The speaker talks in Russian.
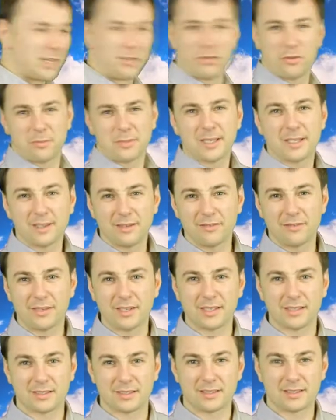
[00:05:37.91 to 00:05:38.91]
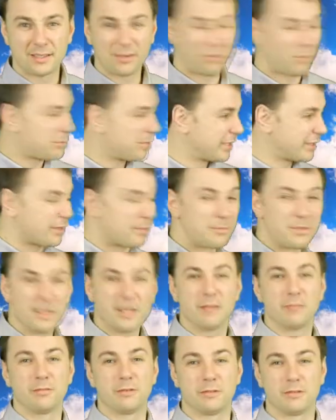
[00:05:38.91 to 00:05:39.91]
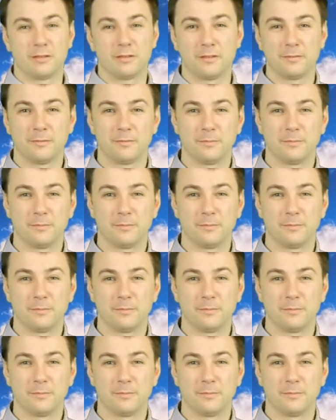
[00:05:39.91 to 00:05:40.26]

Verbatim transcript: о чем ты говоришь, ты вообще там не был.